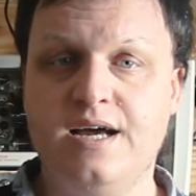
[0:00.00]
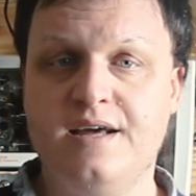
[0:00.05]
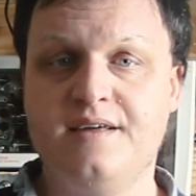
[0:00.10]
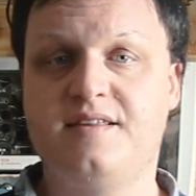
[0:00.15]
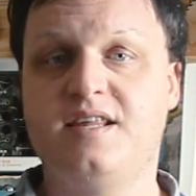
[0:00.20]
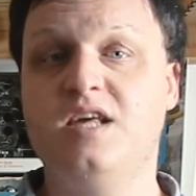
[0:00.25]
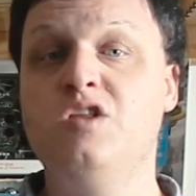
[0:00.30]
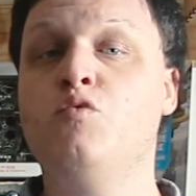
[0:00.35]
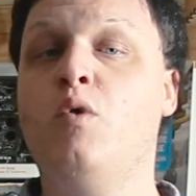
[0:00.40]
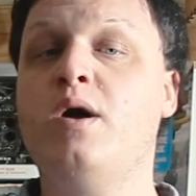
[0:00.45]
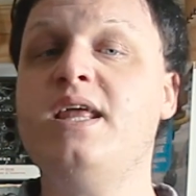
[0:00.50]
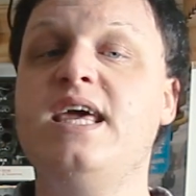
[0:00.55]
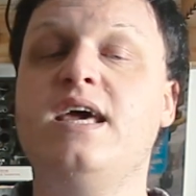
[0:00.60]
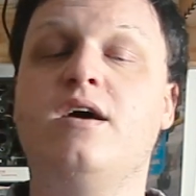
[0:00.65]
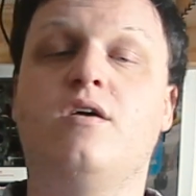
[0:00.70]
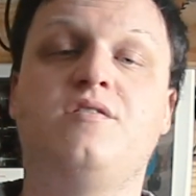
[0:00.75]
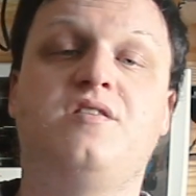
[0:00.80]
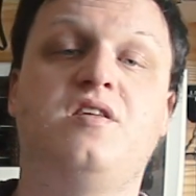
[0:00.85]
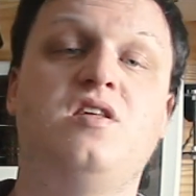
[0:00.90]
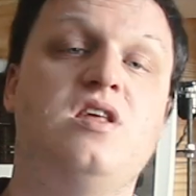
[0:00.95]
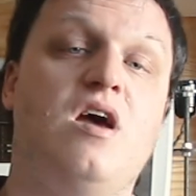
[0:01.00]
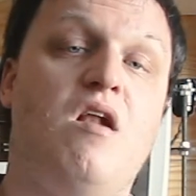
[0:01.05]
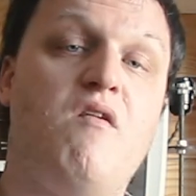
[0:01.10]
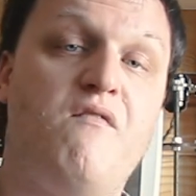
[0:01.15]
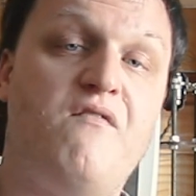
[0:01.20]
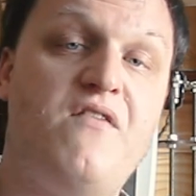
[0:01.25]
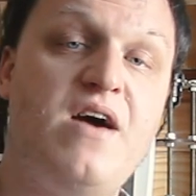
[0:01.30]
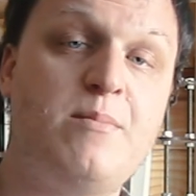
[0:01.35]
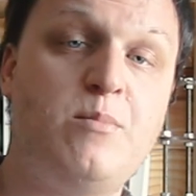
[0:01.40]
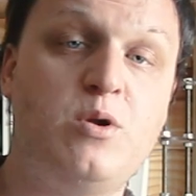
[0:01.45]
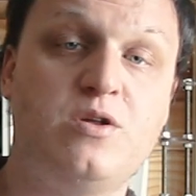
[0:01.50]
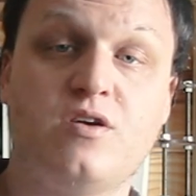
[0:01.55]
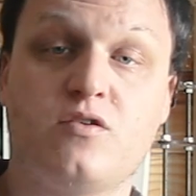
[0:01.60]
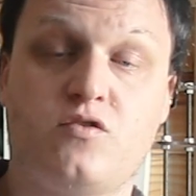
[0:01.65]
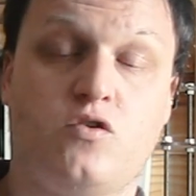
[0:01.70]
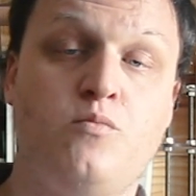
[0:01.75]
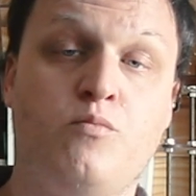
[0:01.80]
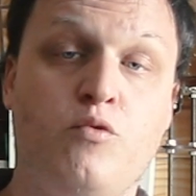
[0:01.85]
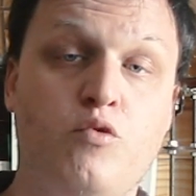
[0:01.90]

c'est noyer un signal faible dans un